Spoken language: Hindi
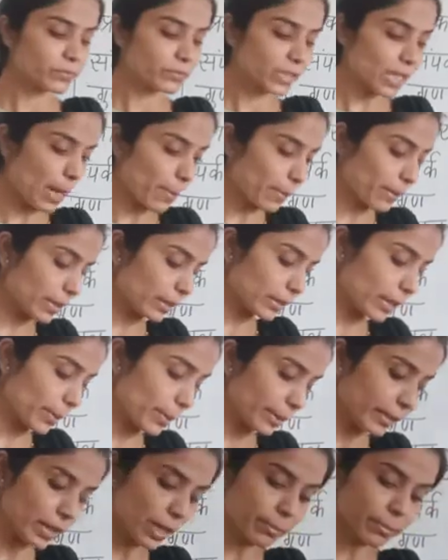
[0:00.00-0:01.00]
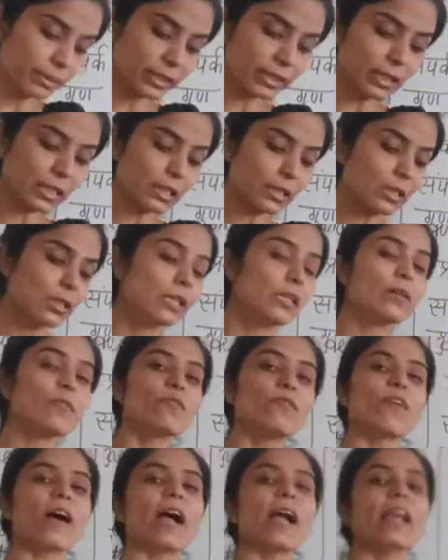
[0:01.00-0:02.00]
क्या पढ़ा था बेटा हमने कल
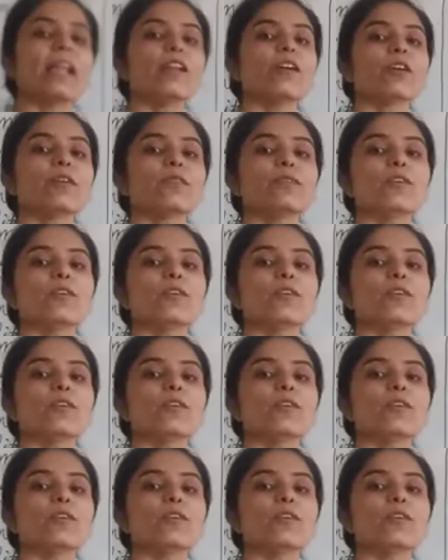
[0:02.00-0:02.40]
फाइल और